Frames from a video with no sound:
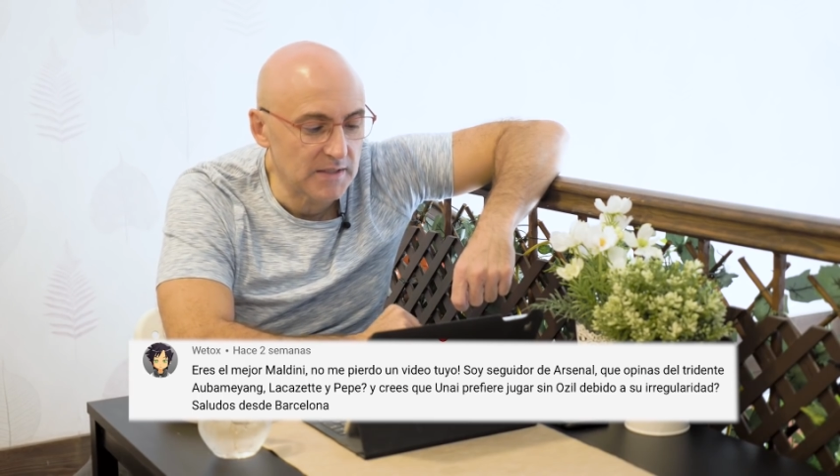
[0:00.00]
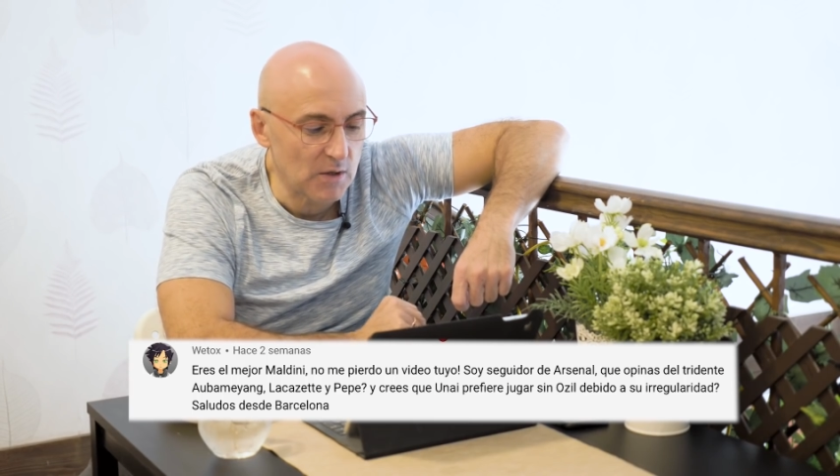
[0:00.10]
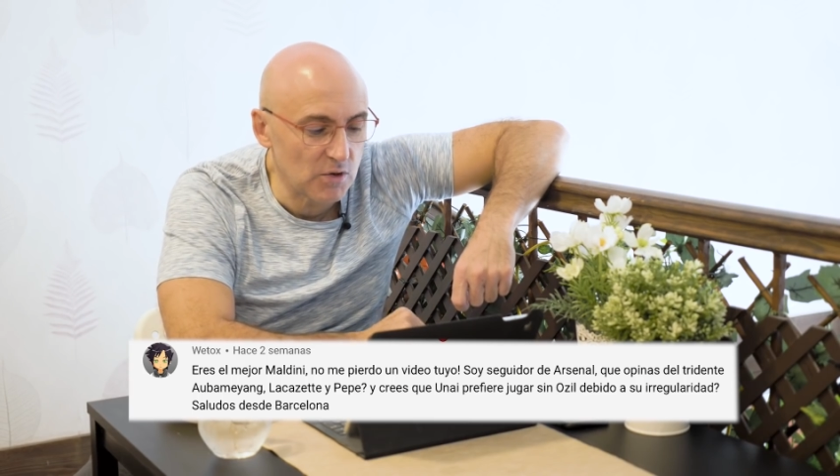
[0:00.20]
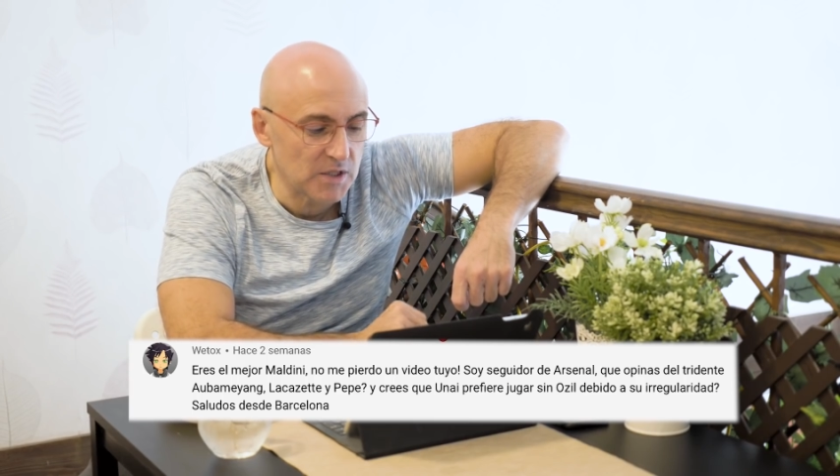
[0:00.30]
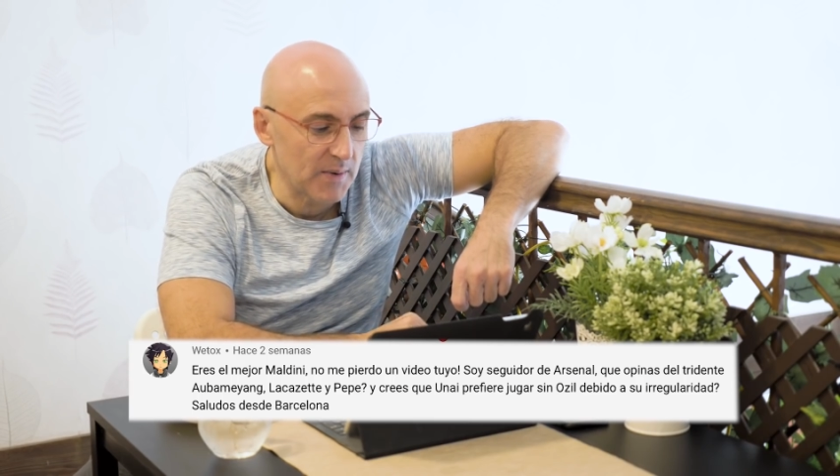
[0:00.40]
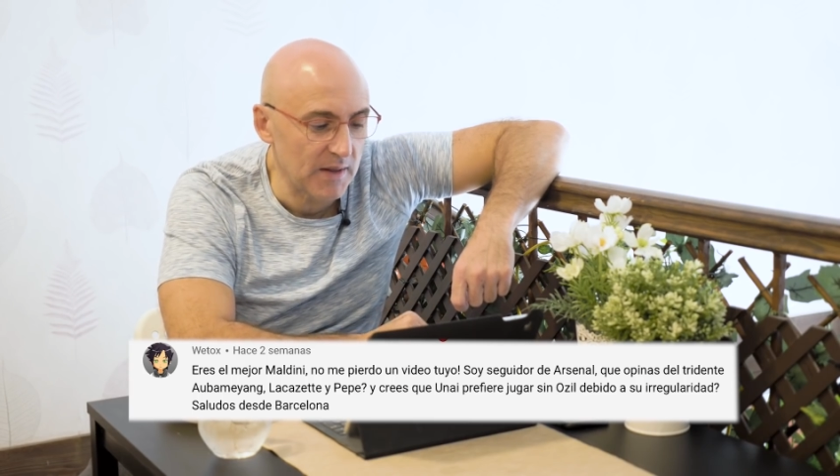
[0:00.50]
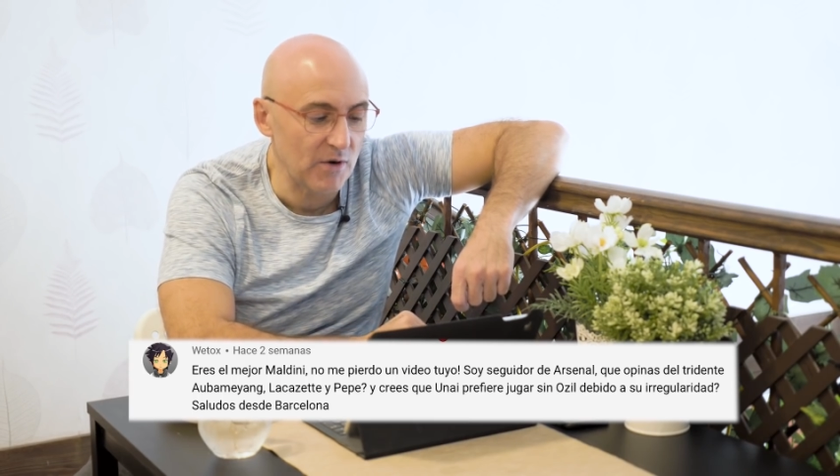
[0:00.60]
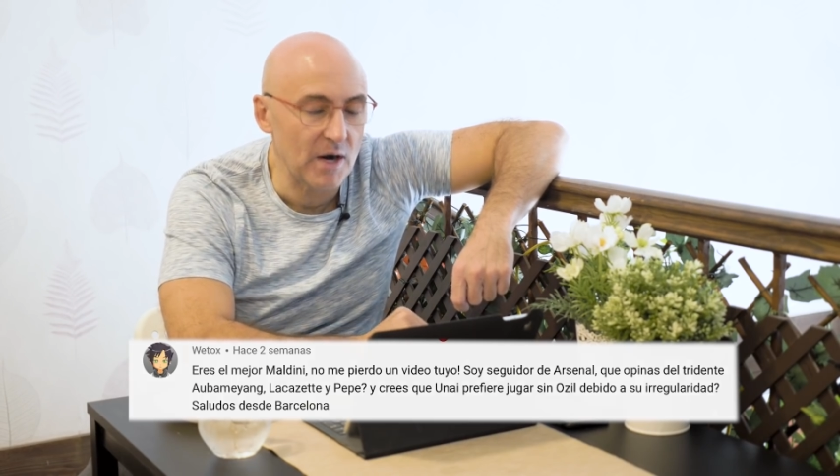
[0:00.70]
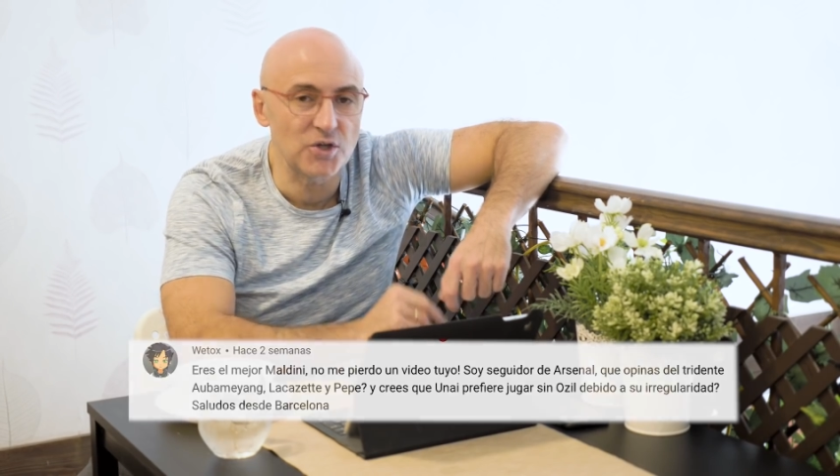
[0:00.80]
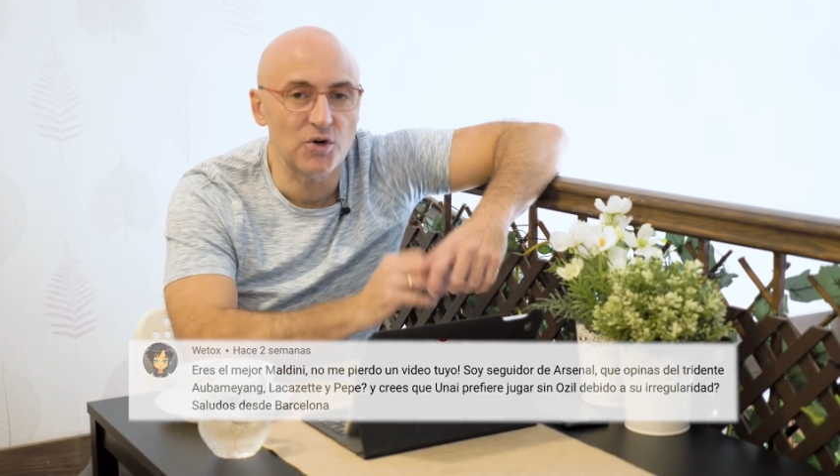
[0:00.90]
Saludos desde
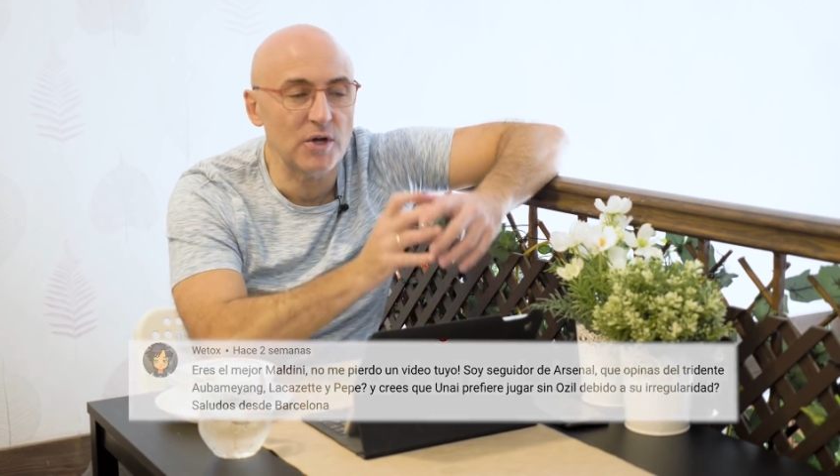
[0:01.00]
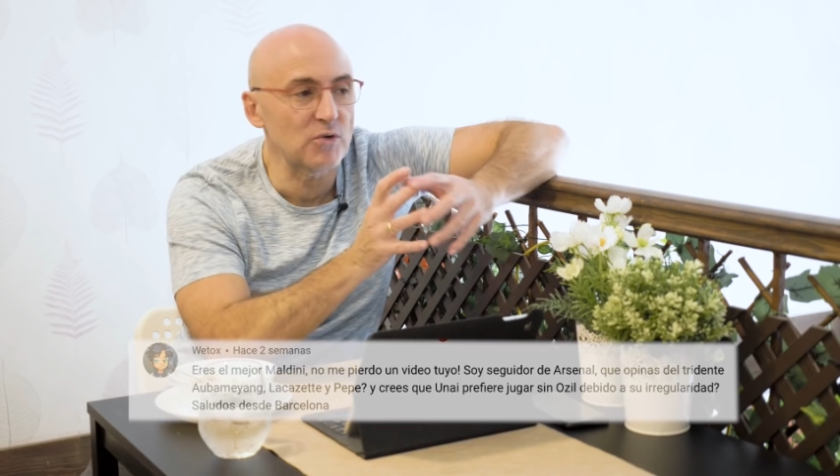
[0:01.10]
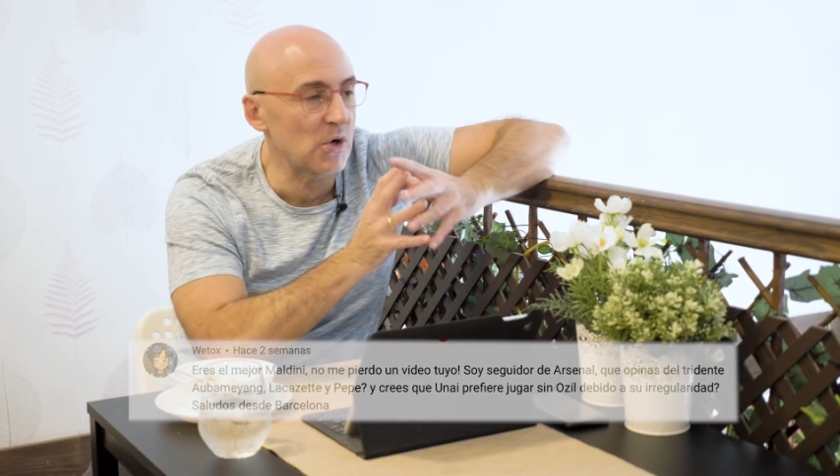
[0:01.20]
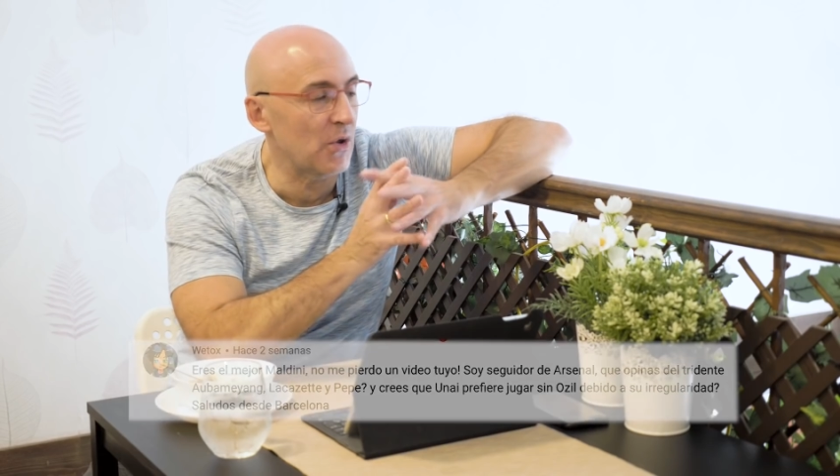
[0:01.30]
Barcelona. Yo creo que